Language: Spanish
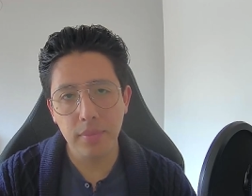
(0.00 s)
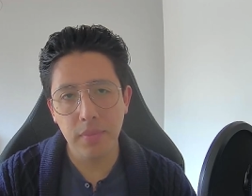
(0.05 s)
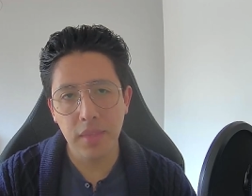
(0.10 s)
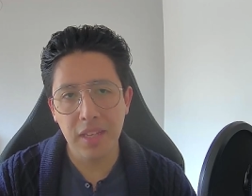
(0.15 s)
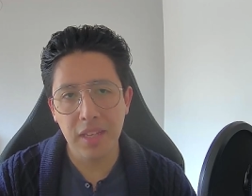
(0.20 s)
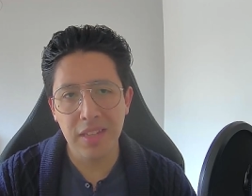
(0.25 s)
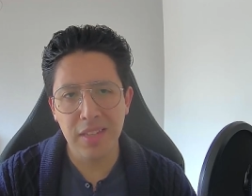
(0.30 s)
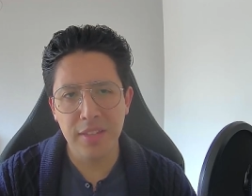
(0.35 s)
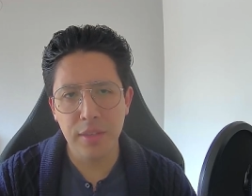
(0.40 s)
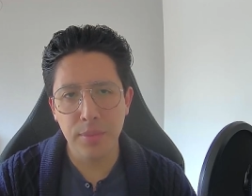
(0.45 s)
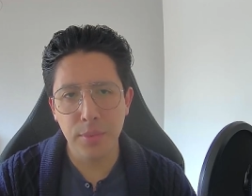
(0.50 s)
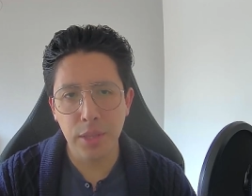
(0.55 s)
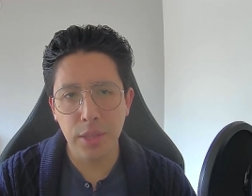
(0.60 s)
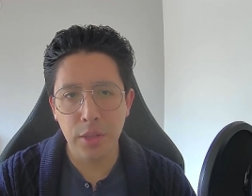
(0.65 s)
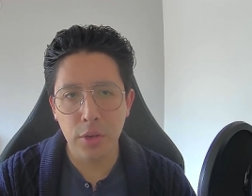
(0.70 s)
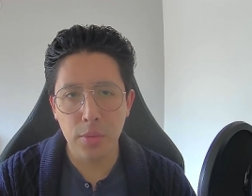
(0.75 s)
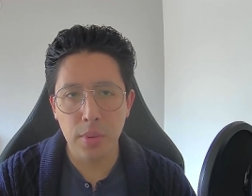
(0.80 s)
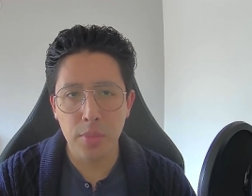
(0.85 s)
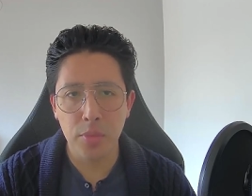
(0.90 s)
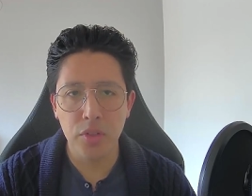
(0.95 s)
En este
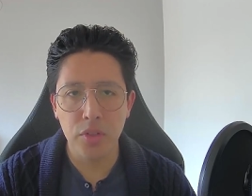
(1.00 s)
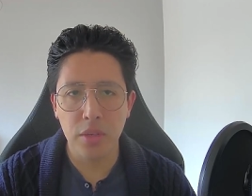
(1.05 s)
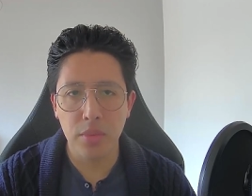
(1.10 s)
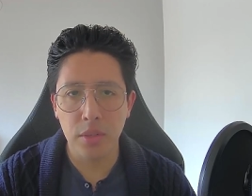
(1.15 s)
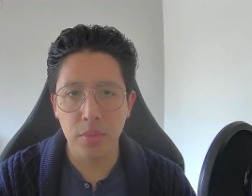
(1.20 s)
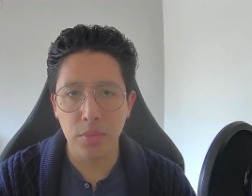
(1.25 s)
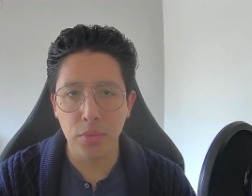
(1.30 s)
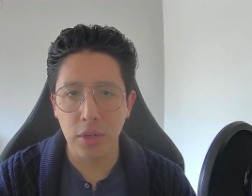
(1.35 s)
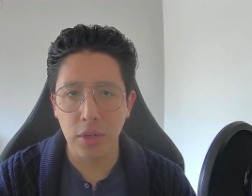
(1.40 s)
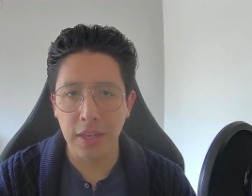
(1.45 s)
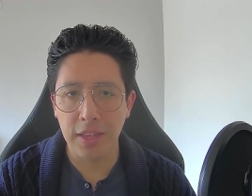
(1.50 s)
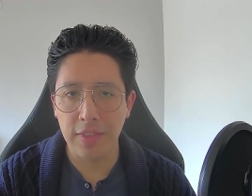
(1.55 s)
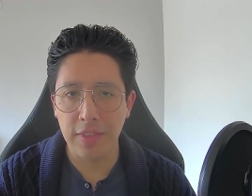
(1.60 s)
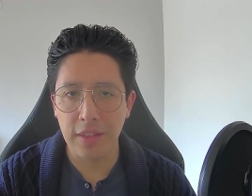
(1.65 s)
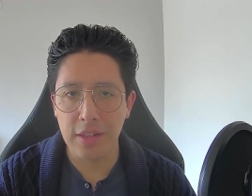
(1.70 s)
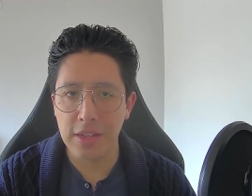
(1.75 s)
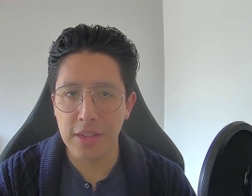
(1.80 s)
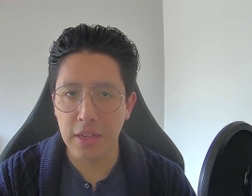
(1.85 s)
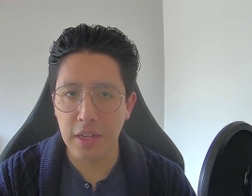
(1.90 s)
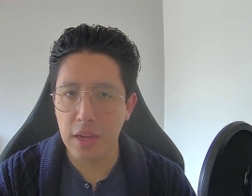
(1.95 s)
video vamos a ver por qué
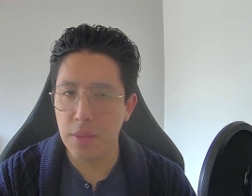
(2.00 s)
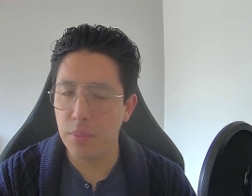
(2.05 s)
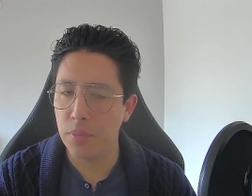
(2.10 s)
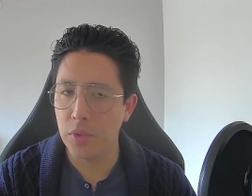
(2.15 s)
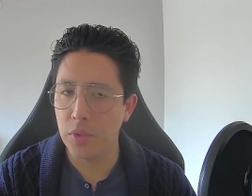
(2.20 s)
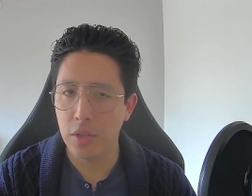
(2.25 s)
Telegram